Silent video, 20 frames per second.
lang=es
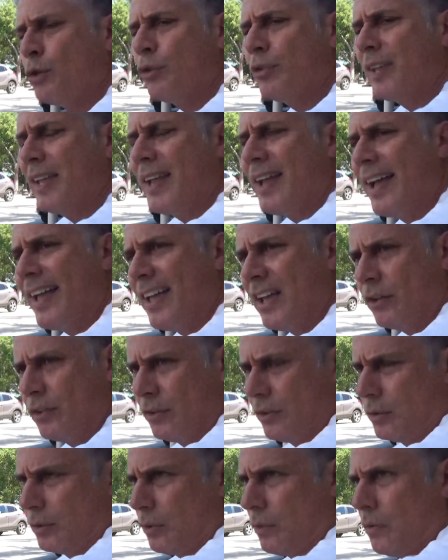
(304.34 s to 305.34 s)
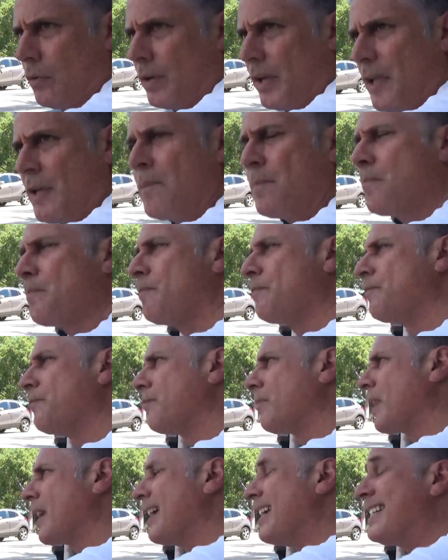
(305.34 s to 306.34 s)
no tenga éxito, ¿ok?
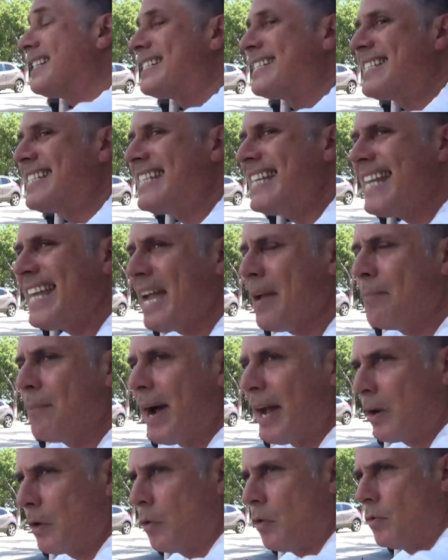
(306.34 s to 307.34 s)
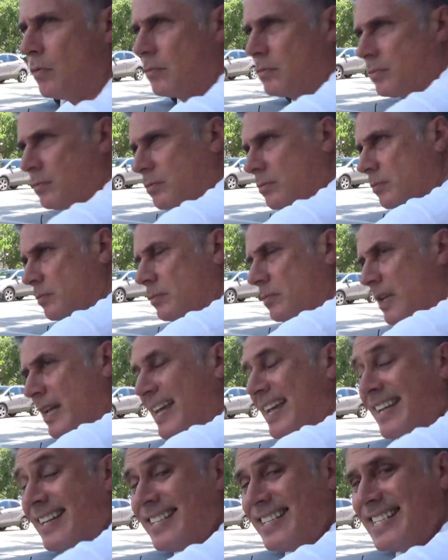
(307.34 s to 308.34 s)
Sin embargo,
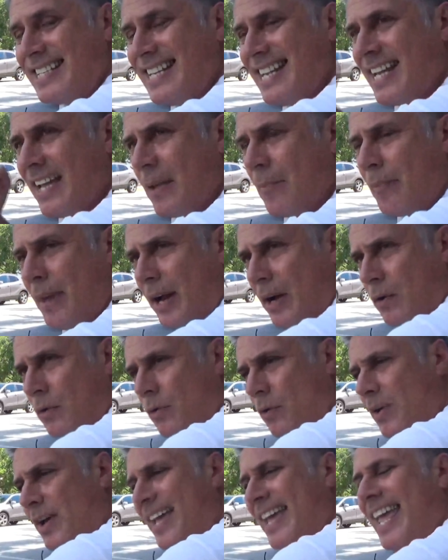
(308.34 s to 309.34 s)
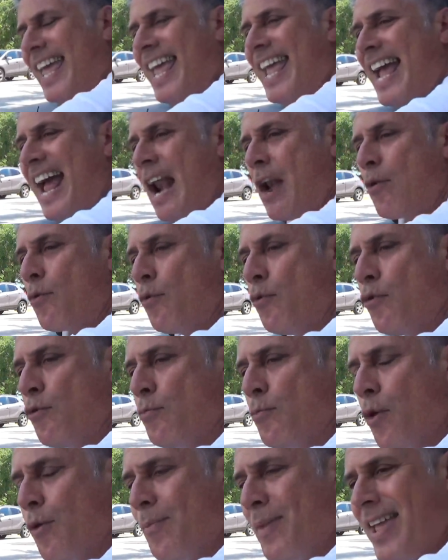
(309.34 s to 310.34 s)
sin embargo, en
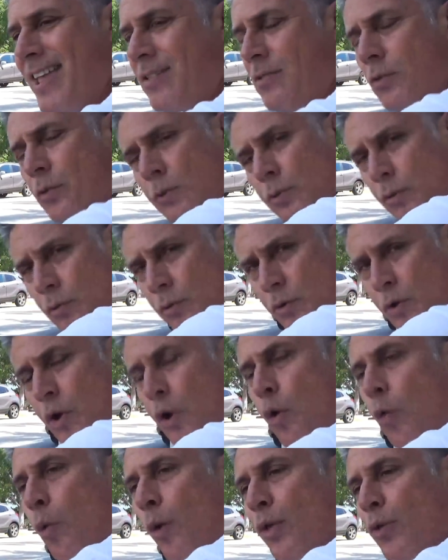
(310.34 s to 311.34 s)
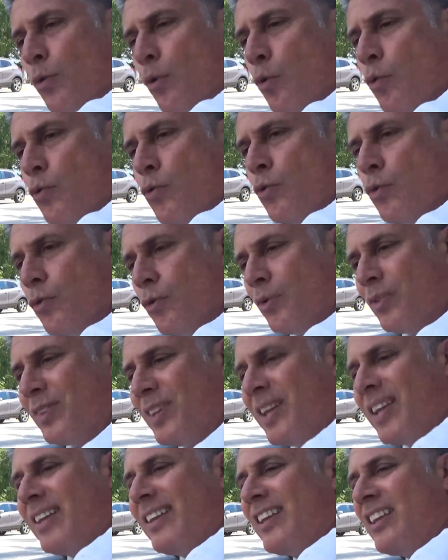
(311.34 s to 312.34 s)
algún momento, cuando uno
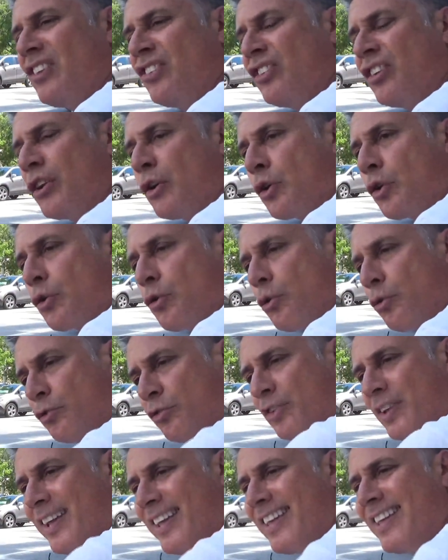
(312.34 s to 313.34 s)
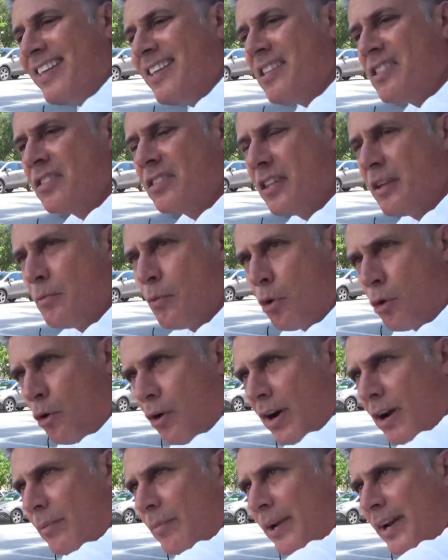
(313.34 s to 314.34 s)
tiene ese roce íntimo
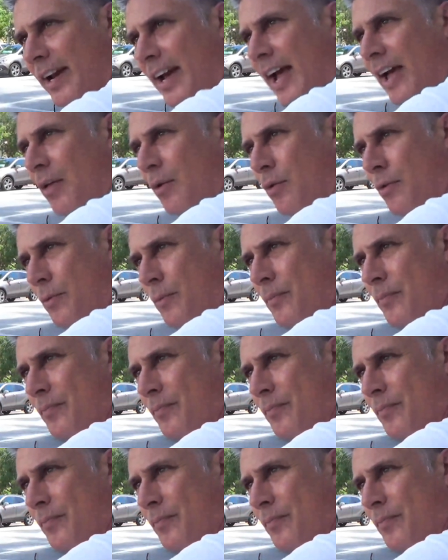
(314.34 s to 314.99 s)
con el mercado,